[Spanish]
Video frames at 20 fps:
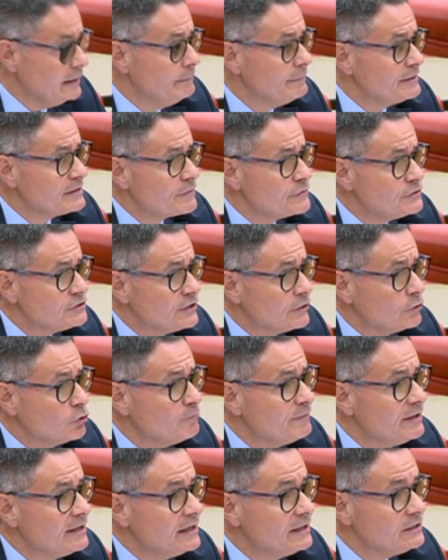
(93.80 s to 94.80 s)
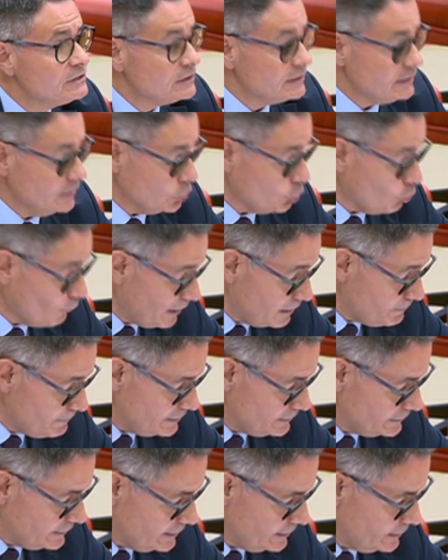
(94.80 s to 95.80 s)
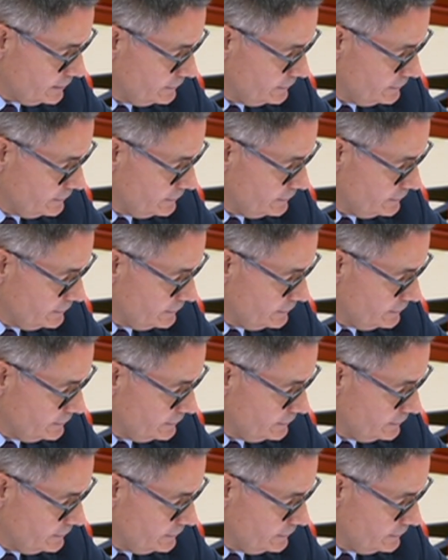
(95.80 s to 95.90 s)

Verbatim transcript: en prestaciones económicas globalmente